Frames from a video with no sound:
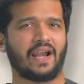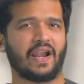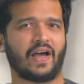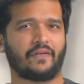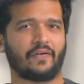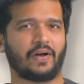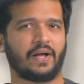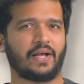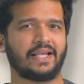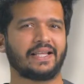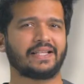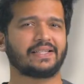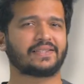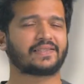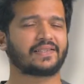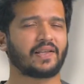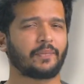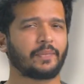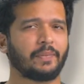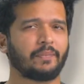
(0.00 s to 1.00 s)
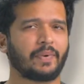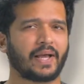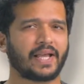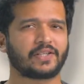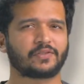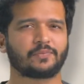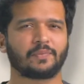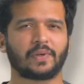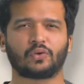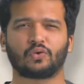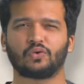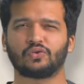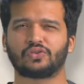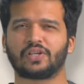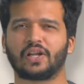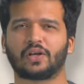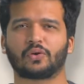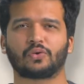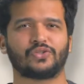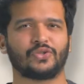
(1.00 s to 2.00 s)
अलावा इन सभी बाइक्स में
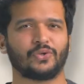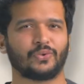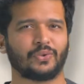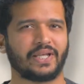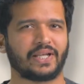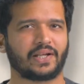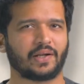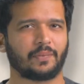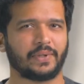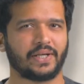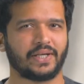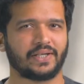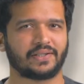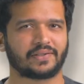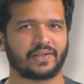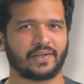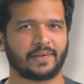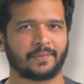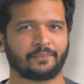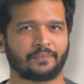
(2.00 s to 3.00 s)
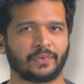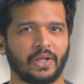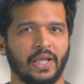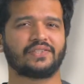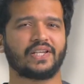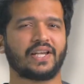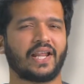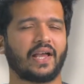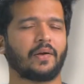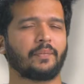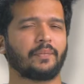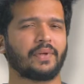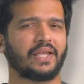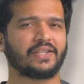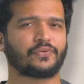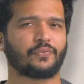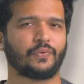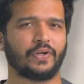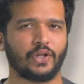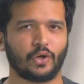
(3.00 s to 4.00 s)
कुछ ना कुछ यूनिक अपडेट्स है जिन्हें हम
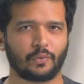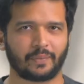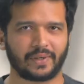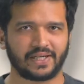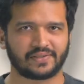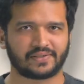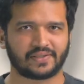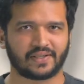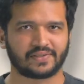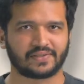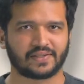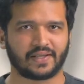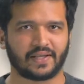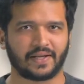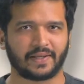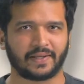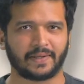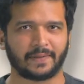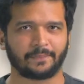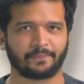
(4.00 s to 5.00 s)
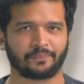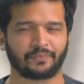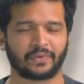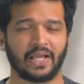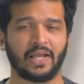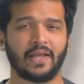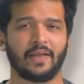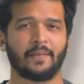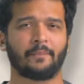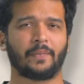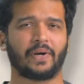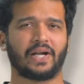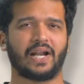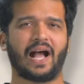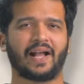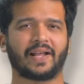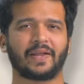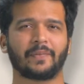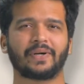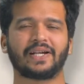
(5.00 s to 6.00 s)
इस वीडियो में डिस्कस करेंगे बट
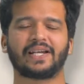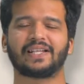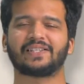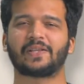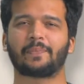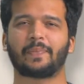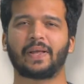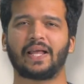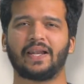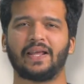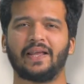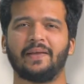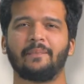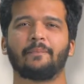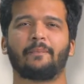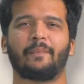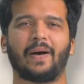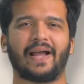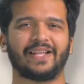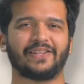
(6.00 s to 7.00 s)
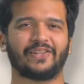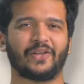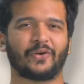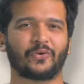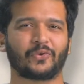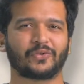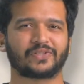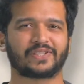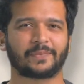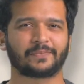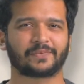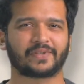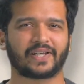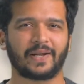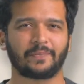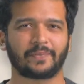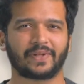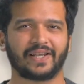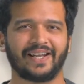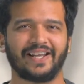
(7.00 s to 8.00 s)
आगे बढ़ने से पहले बाइक देखो को
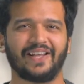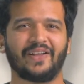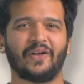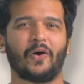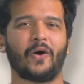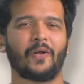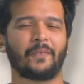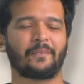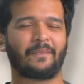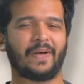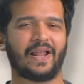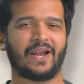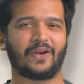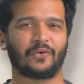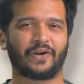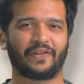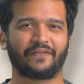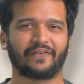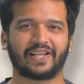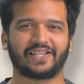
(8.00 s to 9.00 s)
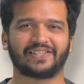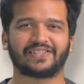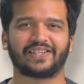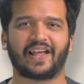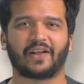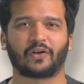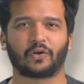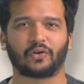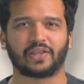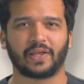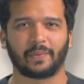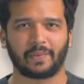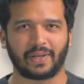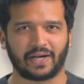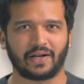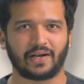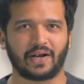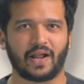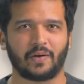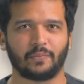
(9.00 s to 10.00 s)
सब्सक्राइब करें और बेल नोटिफिकेशन आइकन
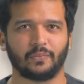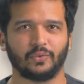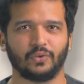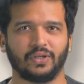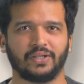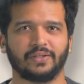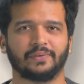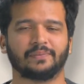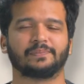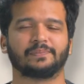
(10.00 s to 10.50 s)
दबाना ना भूलें